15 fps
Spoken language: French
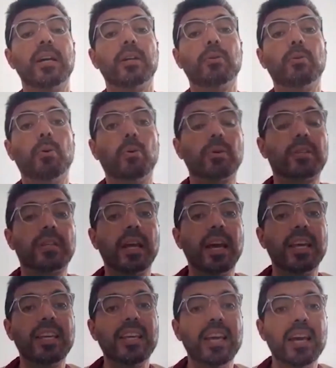Donc, c'est
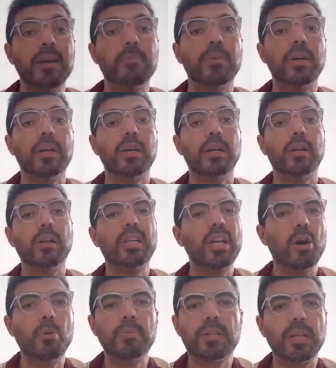ayyam
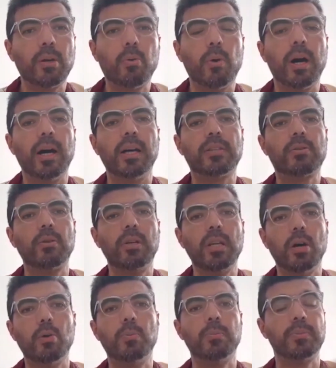L'yom, c'est quoi Est-ce que
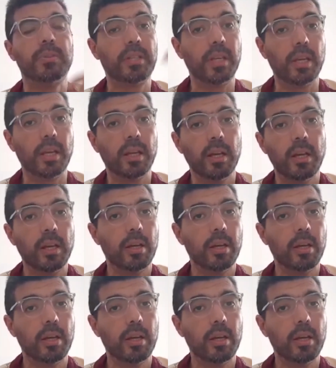l'yom, c'est